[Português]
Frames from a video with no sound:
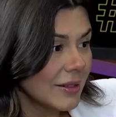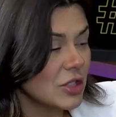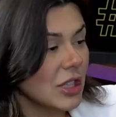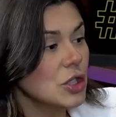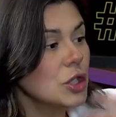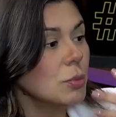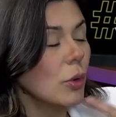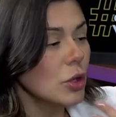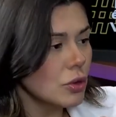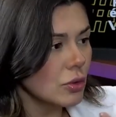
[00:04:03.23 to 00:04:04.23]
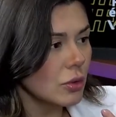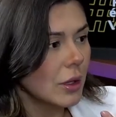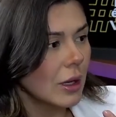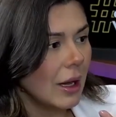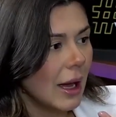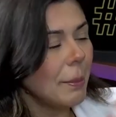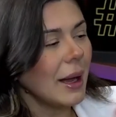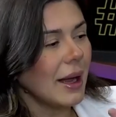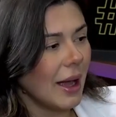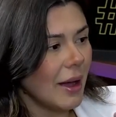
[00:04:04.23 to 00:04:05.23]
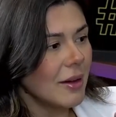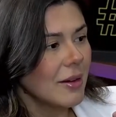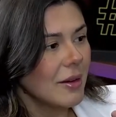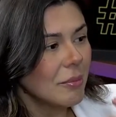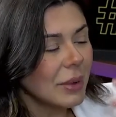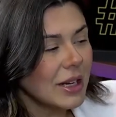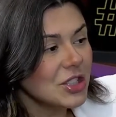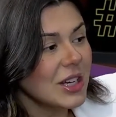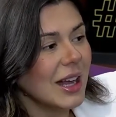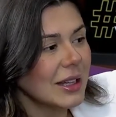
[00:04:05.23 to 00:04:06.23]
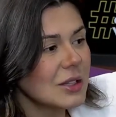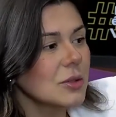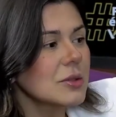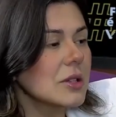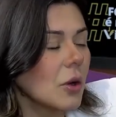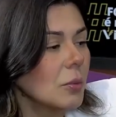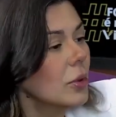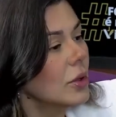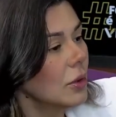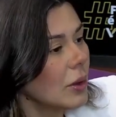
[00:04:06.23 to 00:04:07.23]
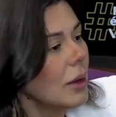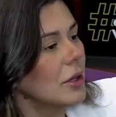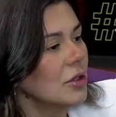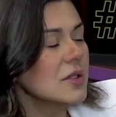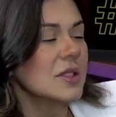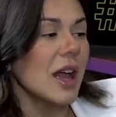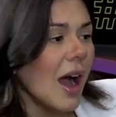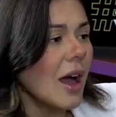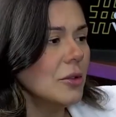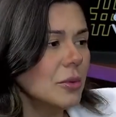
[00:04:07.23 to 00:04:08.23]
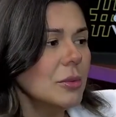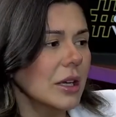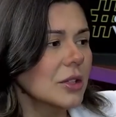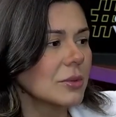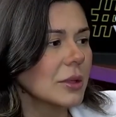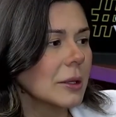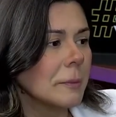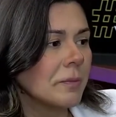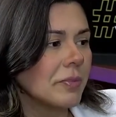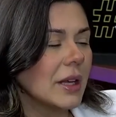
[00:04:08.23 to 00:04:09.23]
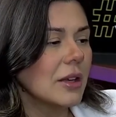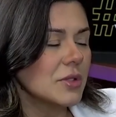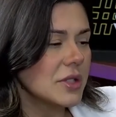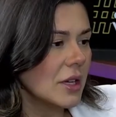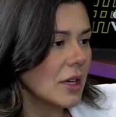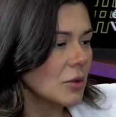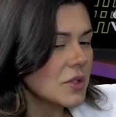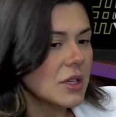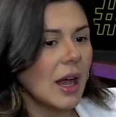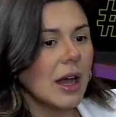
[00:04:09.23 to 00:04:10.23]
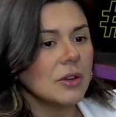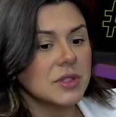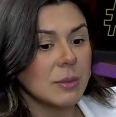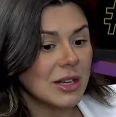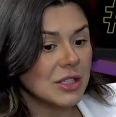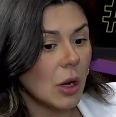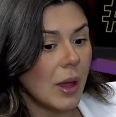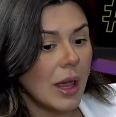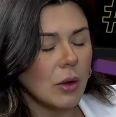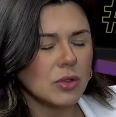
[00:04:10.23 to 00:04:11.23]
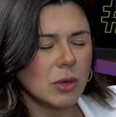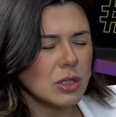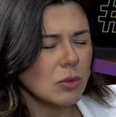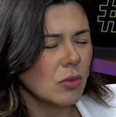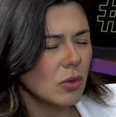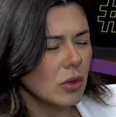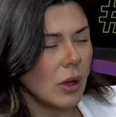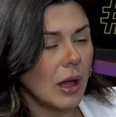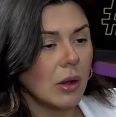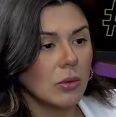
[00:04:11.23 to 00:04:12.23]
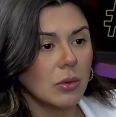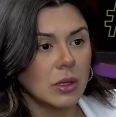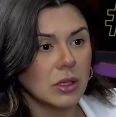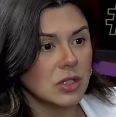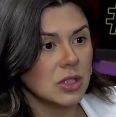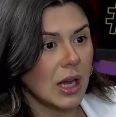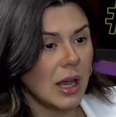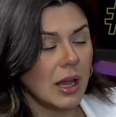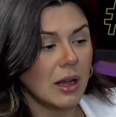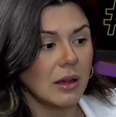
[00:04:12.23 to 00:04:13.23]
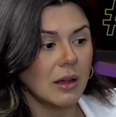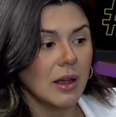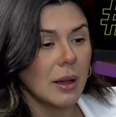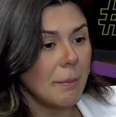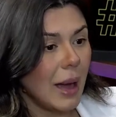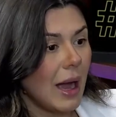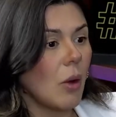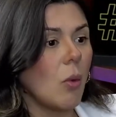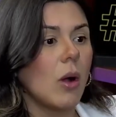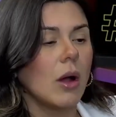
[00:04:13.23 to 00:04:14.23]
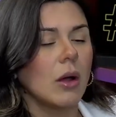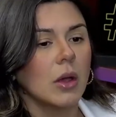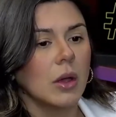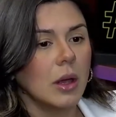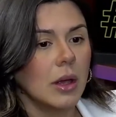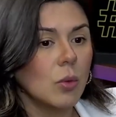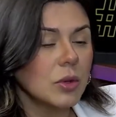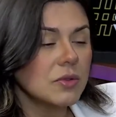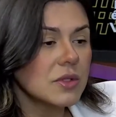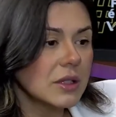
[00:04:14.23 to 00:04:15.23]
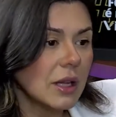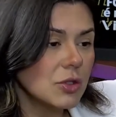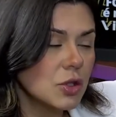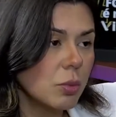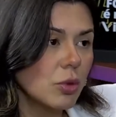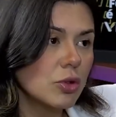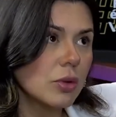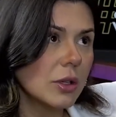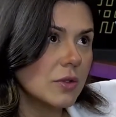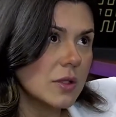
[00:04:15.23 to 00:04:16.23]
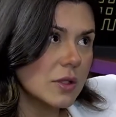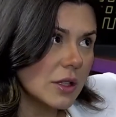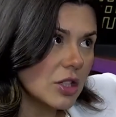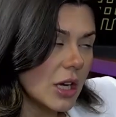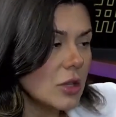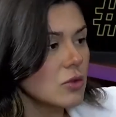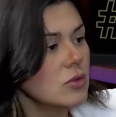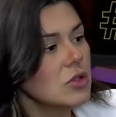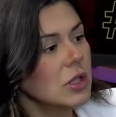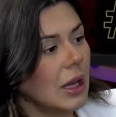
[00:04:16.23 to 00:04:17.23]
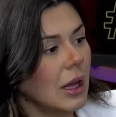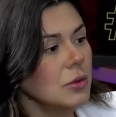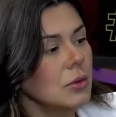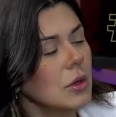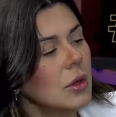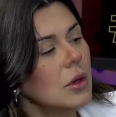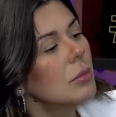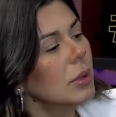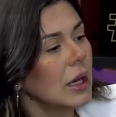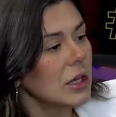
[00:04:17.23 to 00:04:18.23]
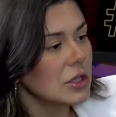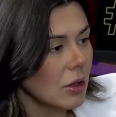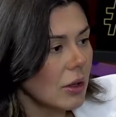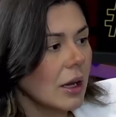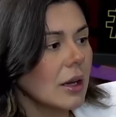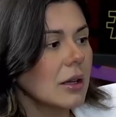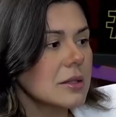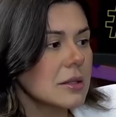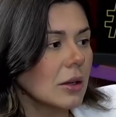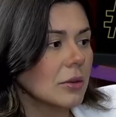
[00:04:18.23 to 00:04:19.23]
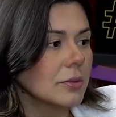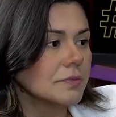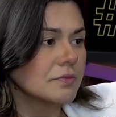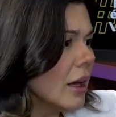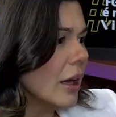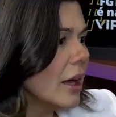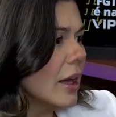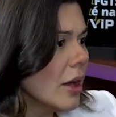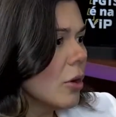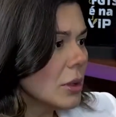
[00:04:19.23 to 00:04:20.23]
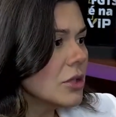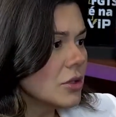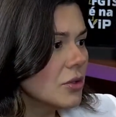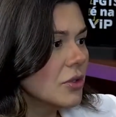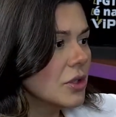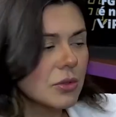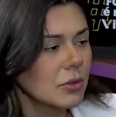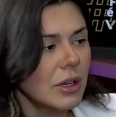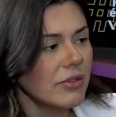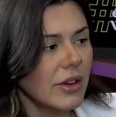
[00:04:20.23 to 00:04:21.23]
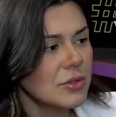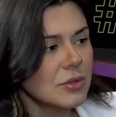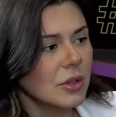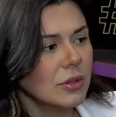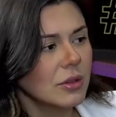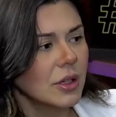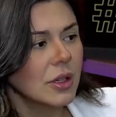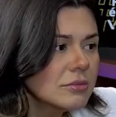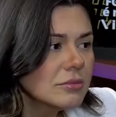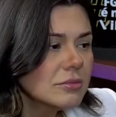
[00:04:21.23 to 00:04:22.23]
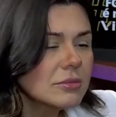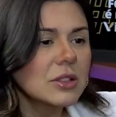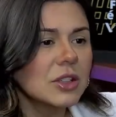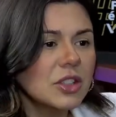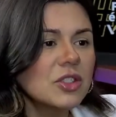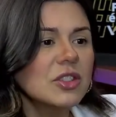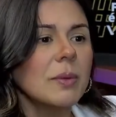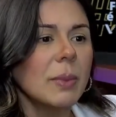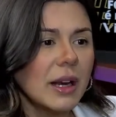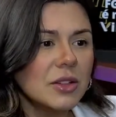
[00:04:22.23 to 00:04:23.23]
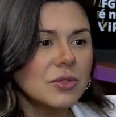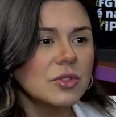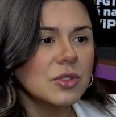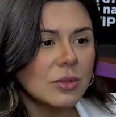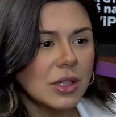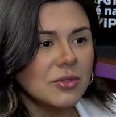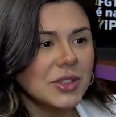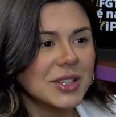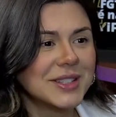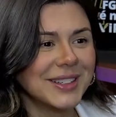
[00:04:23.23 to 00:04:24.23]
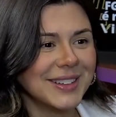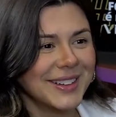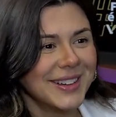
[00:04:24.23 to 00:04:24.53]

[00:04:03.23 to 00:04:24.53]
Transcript: a gente está disposto a pagar para chegar na solução, porque o caminho às vezes é árduo mesmo, né? Você renunciar, você baixar o ego, geralmente é muito ego que a gente carrega, mágoa, é, o quanto você está disposto às vezes a deixar isso tudo de lado para restaurar a relação. É realmente difícil, não é fácil não. Mas eu acho que a gente tem que parar de fugir do que é difícil.